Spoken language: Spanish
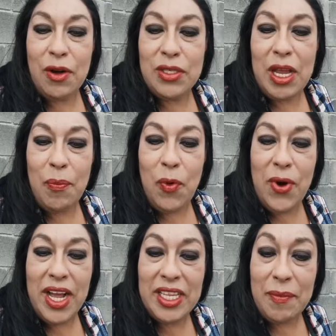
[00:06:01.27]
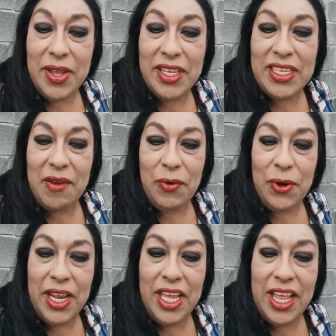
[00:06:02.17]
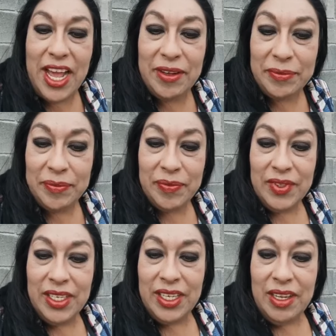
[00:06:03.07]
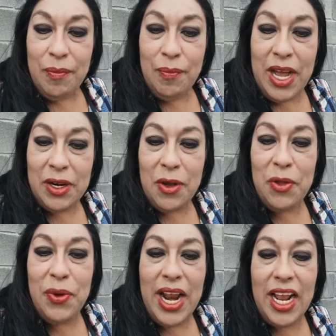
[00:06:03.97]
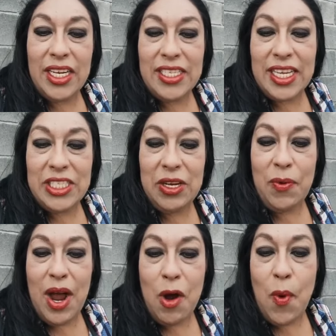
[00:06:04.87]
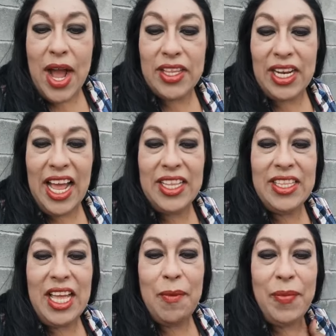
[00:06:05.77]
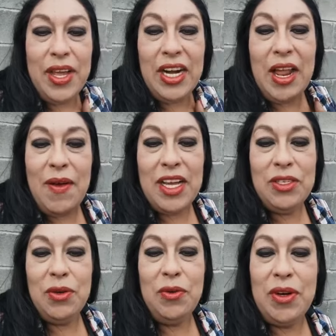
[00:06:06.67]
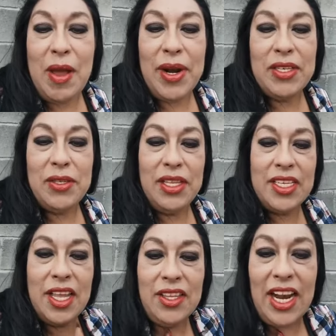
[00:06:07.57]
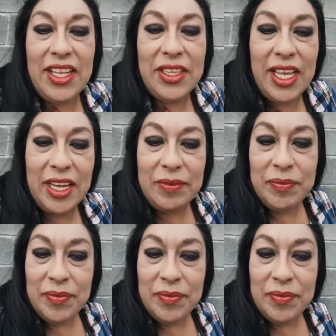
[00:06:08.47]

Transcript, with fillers: Rosa Puga, también desde Florida. Marco Durán, desde Chihuahua. Atlanta, Perla Bacho, un abrazote hasta Atlanta.